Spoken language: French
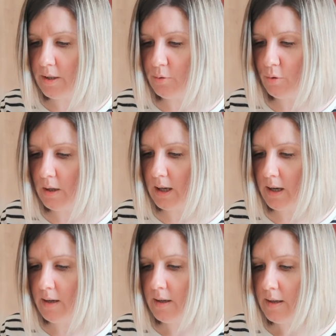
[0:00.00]
de
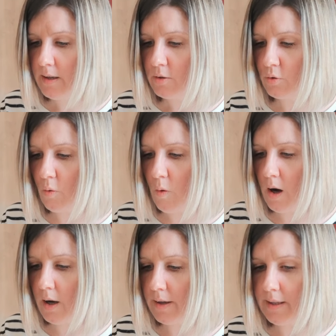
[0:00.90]
là.
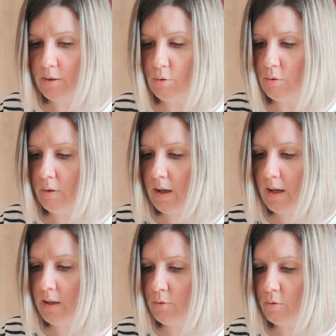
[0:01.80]
3 et 2,
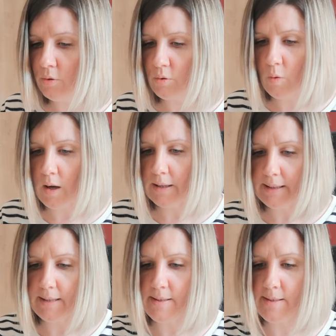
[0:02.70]
1, 2, 3,
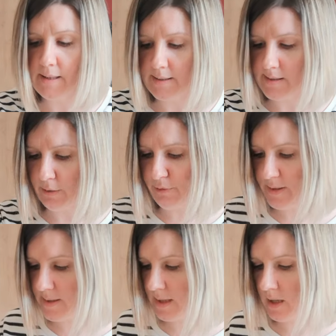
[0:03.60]
4, 5, ça fait
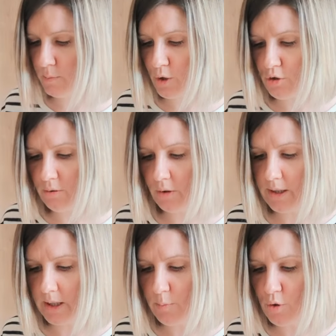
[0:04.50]
5. Moi, je suis dans
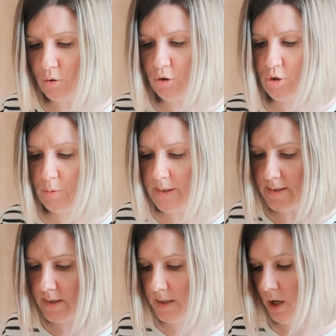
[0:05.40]
l'équipe jaune, je suis
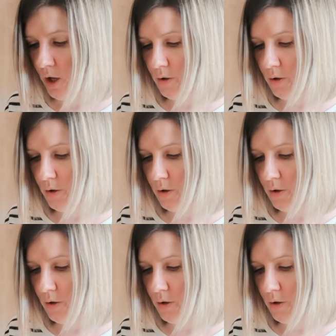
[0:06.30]
ici.